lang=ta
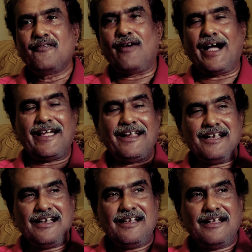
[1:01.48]
வாயில்
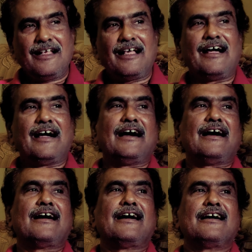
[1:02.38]

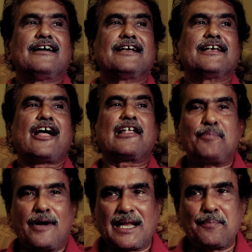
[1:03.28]
ஏதாவது
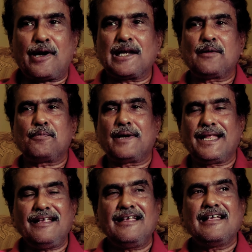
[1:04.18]
பாட்டை பாடியபடி
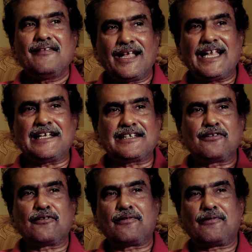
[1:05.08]
வேலைக்கு
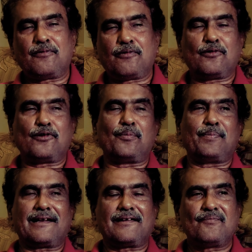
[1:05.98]
சென்று கொண்டிருப்பார்